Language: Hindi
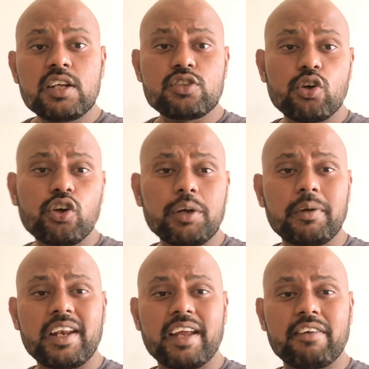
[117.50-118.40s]
जो कोई
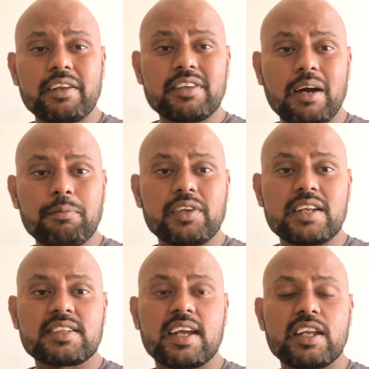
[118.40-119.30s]
भी ड्राइवर जॉब
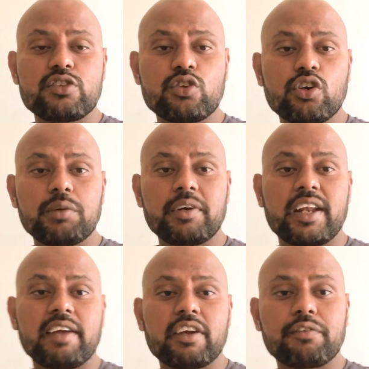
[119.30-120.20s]
सर्च कर रहे हैं जो कोई भी
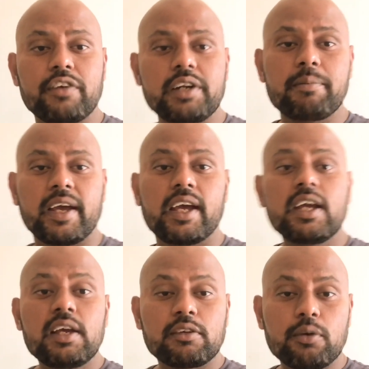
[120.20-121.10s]
ड्राइवर फील्ड में है
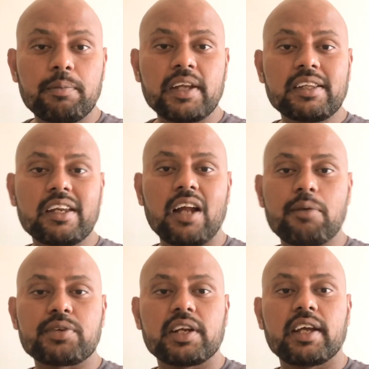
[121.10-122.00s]
तो बेहतरीन
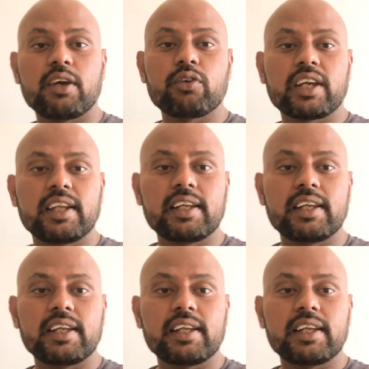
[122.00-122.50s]
ऑप्शन है उनके